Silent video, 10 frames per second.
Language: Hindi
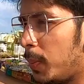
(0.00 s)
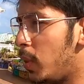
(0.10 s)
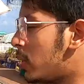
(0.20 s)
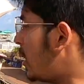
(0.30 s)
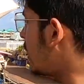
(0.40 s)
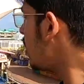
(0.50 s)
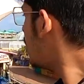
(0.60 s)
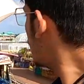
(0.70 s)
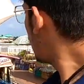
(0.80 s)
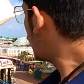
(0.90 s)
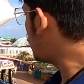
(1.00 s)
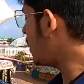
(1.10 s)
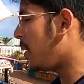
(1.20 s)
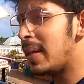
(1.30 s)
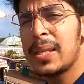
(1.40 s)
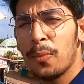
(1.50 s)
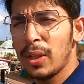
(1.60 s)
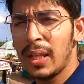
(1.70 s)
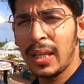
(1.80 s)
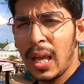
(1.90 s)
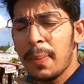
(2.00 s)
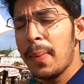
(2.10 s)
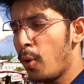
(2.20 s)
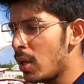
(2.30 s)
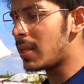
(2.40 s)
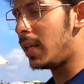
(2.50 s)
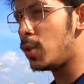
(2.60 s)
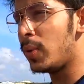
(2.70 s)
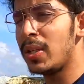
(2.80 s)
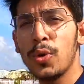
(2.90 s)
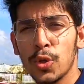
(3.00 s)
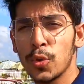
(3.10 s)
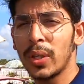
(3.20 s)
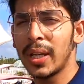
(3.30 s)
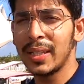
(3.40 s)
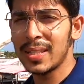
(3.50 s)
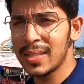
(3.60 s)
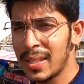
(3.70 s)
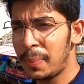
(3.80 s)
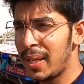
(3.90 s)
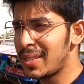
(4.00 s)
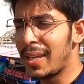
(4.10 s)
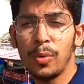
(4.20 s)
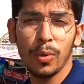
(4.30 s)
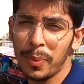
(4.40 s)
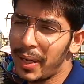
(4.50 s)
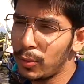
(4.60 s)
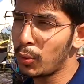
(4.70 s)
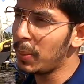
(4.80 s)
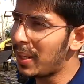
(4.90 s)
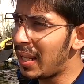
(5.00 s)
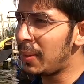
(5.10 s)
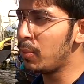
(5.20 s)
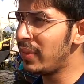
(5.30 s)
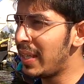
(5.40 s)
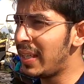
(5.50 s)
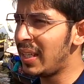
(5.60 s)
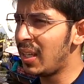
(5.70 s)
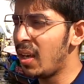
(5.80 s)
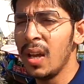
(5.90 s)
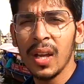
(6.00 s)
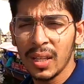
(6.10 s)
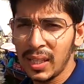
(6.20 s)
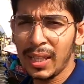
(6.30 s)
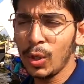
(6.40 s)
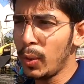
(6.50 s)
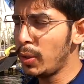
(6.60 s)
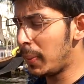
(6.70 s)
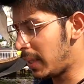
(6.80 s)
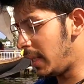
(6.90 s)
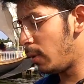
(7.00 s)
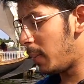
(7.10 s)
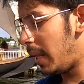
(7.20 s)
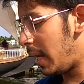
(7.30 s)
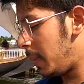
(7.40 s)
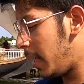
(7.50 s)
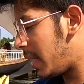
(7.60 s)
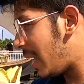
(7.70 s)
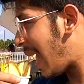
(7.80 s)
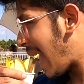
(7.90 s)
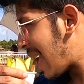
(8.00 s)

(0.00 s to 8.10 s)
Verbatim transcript: भी होती है ना में ऐसा बोलते हैं कि यहाँ पे बहुत सारी शूटिंग्स हो चुकी है दिस इज़ द प्लेस आई डोंट नो मैंने तो कोई मलयालम मूवी देखी नहीं है देखी होगी तो पता नहीं क्यों मलयालम है या नहीं